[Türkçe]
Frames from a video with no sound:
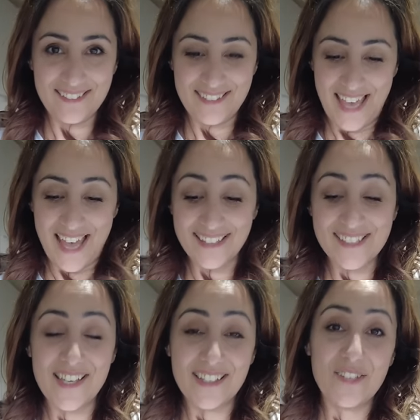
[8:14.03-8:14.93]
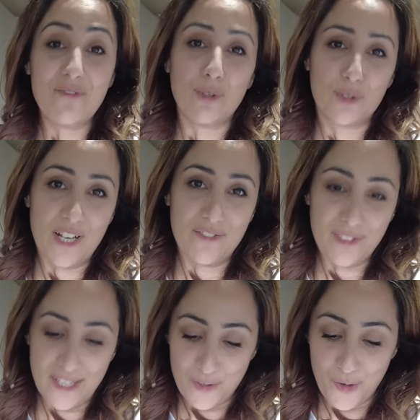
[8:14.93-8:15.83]
kendi çektiği
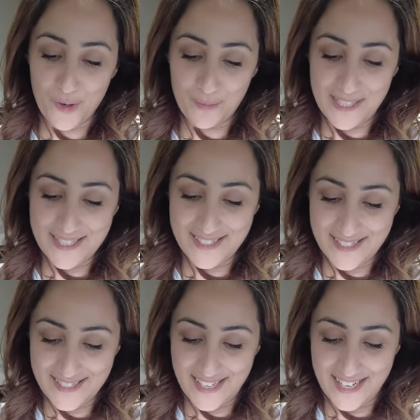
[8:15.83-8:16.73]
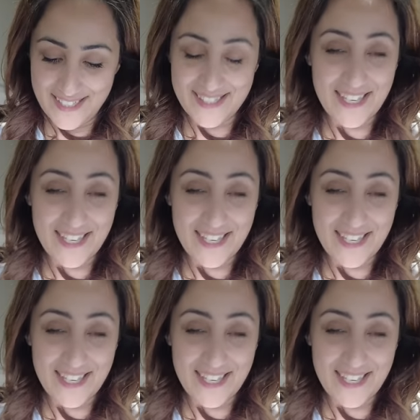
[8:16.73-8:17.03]
fotoğraflar görmelisiniz yani